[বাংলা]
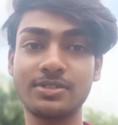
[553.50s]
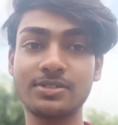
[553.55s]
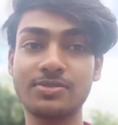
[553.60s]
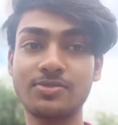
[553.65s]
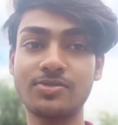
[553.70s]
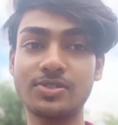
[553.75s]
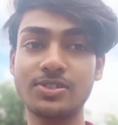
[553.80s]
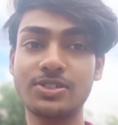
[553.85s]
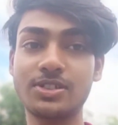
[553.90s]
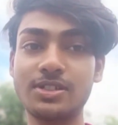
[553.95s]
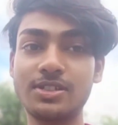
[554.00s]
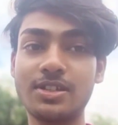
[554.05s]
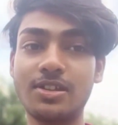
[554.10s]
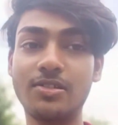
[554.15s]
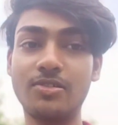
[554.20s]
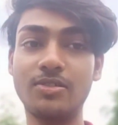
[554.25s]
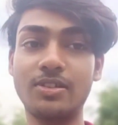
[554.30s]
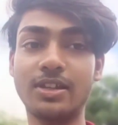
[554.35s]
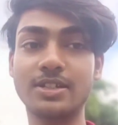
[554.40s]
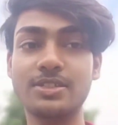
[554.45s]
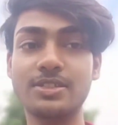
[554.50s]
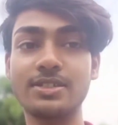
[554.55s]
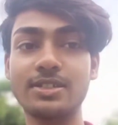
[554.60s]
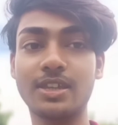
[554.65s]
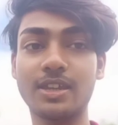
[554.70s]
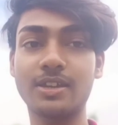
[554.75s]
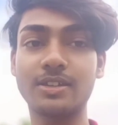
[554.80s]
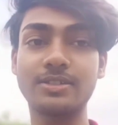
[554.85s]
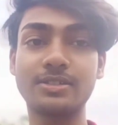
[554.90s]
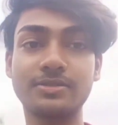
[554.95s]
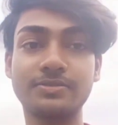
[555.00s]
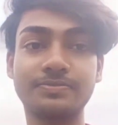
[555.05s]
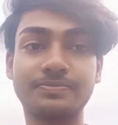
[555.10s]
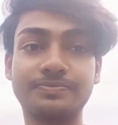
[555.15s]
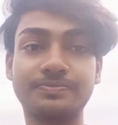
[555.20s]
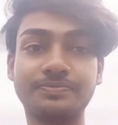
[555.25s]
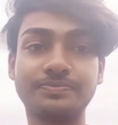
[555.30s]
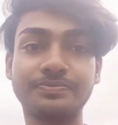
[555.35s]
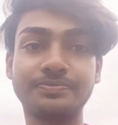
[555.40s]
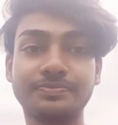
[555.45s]
অসাধারণ লাগছে জায়গাটা
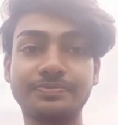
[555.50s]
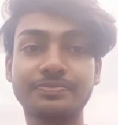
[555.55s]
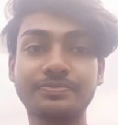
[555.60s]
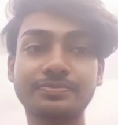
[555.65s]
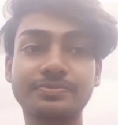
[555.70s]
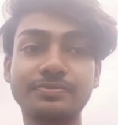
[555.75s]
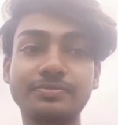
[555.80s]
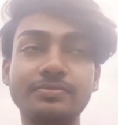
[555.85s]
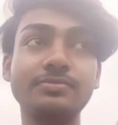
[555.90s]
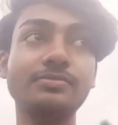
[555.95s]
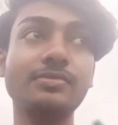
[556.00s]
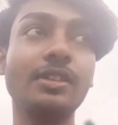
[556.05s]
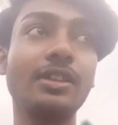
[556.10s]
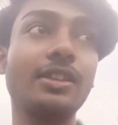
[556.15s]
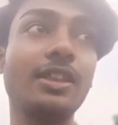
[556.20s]
না